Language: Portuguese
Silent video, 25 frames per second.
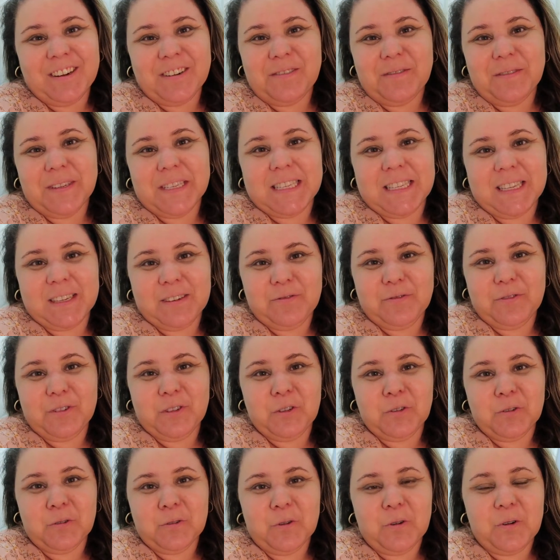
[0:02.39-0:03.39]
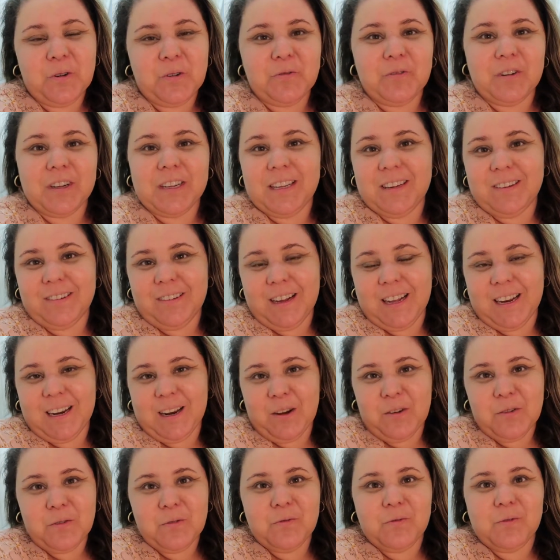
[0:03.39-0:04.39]
Começando um vídeo novo aqui no
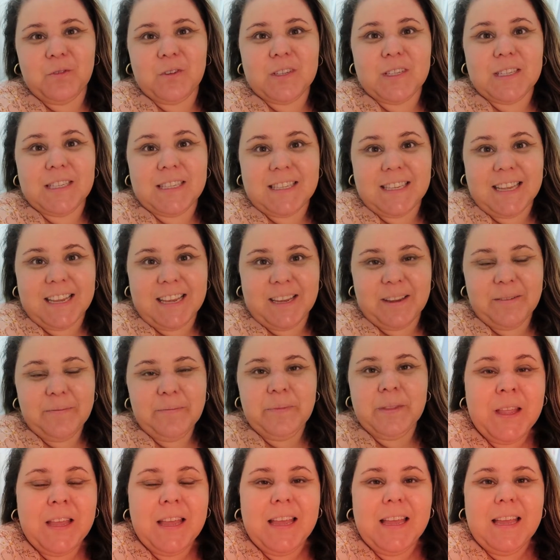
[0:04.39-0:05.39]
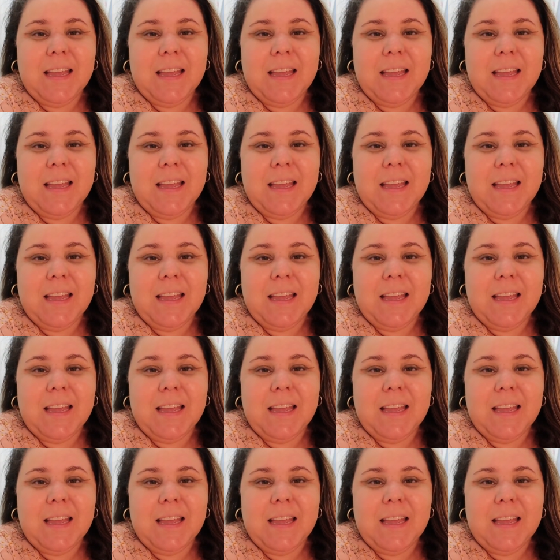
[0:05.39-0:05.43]
canal com você.